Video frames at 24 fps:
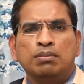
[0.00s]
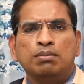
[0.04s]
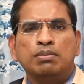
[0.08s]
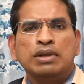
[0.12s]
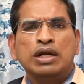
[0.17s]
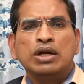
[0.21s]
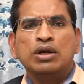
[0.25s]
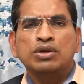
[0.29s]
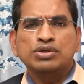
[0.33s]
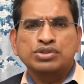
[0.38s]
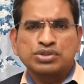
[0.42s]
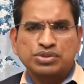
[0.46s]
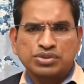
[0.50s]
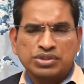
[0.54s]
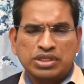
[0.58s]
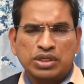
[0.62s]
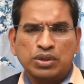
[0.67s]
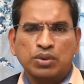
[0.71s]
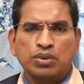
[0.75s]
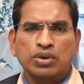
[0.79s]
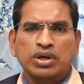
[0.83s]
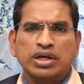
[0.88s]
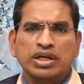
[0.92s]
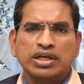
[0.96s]
బ్లడ్ వస్తుంది
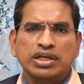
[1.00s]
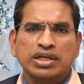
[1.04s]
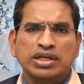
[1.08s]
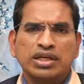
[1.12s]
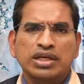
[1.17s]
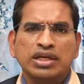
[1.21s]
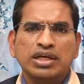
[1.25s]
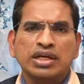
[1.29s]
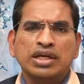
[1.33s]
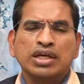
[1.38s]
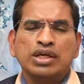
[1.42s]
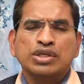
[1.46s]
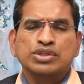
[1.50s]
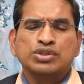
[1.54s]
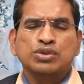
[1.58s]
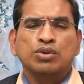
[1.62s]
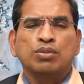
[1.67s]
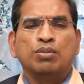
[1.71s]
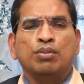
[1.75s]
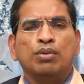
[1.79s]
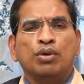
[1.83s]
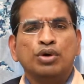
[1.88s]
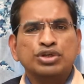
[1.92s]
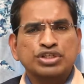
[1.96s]
అనుకోండి సో
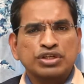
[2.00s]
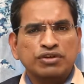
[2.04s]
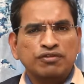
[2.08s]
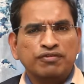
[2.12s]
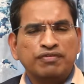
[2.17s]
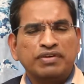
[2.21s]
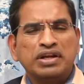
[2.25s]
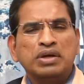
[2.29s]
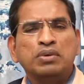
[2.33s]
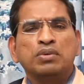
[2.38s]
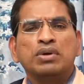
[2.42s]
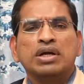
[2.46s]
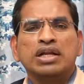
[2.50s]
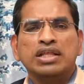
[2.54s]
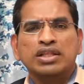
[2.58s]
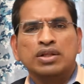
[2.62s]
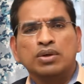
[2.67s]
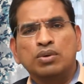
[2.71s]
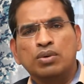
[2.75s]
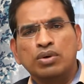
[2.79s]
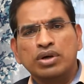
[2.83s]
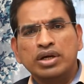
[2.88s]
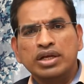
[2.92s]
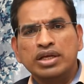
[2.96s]
మోషన్ ఫ్రీ
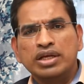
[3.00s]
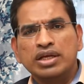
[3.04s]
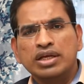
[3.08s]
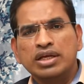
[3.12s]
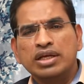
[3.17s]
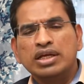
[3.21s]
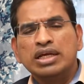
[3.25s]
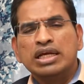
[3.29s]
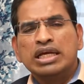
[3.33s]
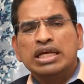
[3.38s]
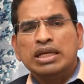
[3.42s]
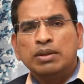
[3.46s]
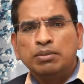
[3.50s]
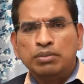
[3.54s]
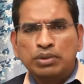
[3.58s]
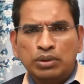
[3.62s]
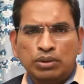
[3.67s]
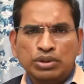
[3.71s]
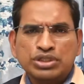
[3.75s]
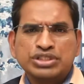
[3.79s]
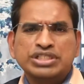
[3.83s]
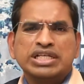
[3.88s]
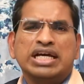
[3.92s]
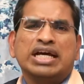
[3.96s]
అనుకోండి మీరు
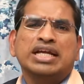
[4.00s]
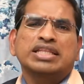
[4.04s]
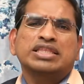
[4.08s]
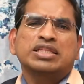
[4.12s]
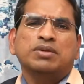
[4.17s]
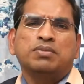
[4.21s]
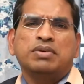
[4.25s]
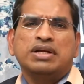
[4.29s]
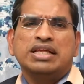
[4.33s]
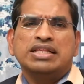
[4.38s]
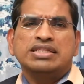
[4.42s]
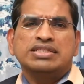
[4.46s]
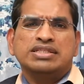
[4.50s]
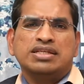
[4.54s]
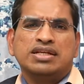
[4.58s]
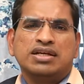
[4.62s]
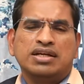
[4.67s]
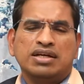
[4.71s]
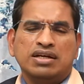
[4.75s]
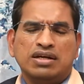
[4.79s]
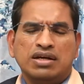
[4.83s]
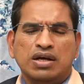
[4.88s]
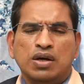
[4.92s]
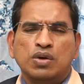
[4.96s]
కొంచెం జాగ్రత్త పడాల్సిన
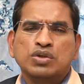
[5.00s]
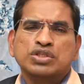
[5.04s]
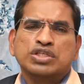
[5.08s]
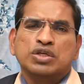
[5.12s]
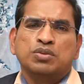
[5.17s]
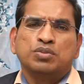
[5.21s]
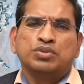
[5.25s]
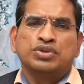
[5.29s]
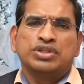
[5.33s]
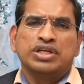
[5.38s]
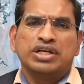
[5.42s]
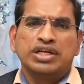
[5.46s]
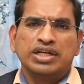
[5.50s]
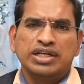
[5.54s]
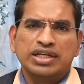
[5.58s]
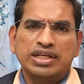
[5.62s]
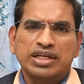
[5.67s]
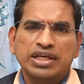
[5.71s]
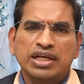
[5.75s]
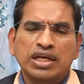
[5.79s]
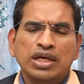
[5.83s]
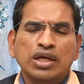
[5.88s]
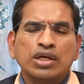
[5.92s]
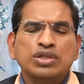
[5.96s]
అవసరం ఉందండి
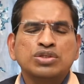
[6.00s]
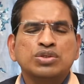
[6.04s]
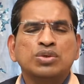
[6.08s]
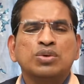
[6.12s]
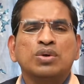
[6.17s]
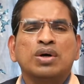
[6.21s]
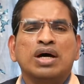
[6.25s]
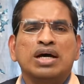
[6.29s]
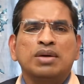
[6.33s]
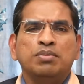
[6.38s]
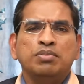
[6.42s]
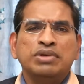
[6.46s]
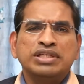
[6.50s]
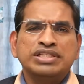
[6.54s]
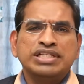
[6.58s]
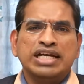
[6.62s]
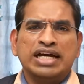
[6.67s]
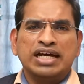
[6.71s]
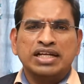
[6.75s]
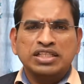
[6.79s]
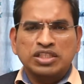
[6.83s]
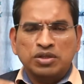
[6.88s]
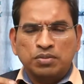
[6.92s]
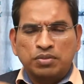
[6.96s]
సో మీరు
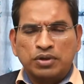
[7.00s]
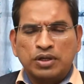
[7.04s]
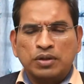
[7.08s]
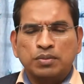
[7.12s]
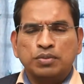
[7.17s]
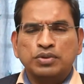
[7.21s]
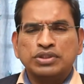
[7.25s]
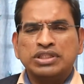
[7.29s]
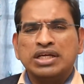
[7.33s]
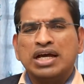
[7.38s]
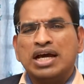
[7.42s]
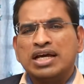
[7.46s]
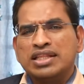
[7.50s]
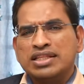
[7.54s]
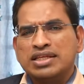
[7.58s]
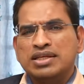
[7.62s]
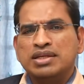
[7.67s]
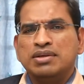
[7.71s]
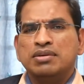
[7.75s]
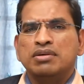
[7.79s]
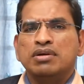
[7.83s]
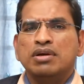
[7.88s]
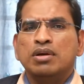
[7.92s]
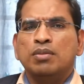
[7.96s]
జాగ్రత్త పడకపోతే అది
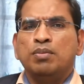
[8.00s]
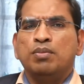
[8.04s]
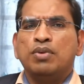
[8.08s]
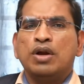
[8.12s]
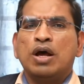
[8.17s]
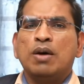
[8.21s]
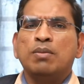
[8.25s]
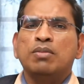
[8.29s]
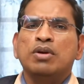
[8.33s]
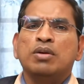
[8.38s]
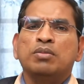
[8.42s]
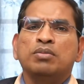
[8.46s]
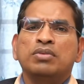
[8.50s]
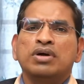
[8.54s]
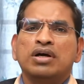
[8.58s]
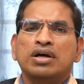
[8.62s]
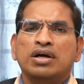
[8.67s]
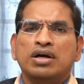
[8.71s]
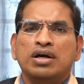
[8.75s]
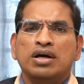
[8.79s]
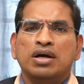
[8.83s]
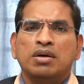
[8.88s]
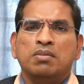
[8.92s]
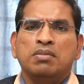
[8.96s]
ప్రాబ్లంగా
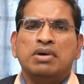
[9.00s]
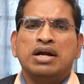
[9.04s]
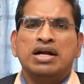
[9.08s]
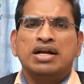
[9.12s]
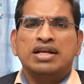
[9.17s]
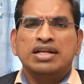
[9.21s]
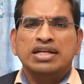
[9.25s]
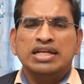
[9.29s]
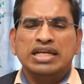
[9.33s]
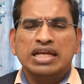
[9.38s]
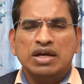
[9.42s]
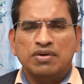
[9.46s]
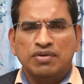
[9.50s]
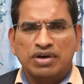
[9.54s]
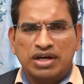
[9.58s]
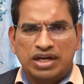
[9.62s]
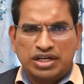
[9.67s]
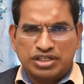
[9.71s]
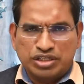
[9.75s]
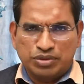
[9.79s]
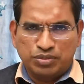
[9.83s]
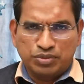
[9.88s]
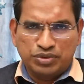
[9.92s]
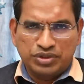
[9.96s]
మారడానికి
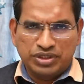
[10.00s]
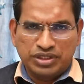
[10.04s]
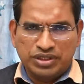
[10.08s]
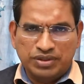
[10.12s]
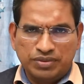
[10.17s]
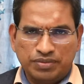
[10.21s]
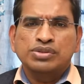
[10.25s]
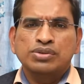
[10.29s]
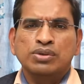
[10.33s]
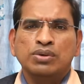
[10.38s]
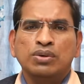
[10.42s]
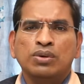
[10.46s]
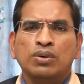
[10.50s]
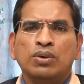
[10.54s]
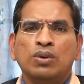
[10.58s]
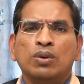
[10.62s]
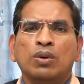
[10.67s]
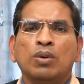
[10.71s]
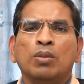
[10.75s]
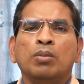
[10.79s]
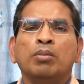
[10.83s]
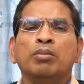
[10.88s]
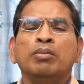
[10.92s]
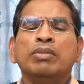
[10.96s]
అవకాశం ఉంది సో
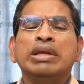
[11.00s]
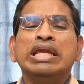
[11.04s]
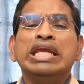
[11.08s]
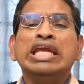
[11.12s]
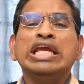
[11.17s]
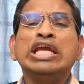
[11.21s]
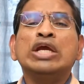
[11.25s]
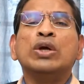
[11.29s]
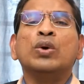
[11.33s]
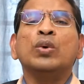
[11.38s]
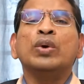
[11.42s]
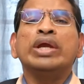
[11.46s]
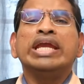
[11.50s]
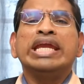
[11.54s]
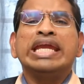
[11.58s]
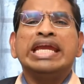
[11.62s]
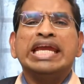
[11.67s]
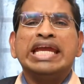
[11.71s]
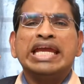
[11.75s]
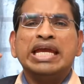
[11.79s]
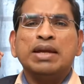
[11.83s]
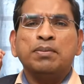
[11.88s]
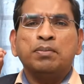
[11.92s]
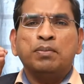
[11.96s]
మీకు
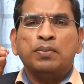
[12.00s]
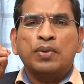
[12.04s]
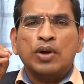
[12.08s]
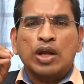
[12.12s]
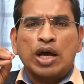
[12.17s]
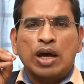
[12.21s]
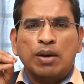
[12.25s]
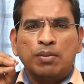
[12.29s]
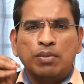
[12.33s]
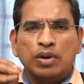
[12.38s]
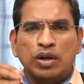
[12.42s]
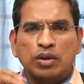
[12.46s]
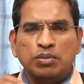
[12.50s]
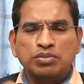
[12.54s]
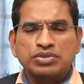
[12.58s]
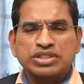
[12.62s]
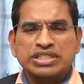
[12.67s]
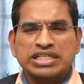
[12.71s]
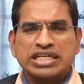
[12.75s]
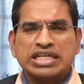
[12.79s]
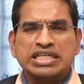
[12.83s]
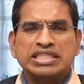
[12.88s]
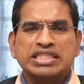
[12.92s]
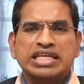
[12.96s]
ఏ ప్రాబ్లం
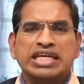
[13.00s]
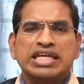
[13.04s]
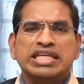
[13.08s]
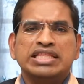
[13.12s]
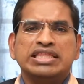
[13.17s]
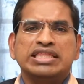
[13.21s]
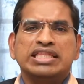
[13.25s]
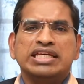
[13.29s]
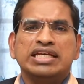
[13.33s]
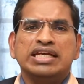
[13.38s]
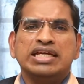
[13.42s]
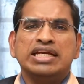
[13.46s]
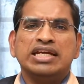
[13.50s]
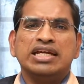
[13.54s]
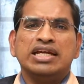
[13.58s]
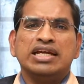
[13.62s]
చేతయితే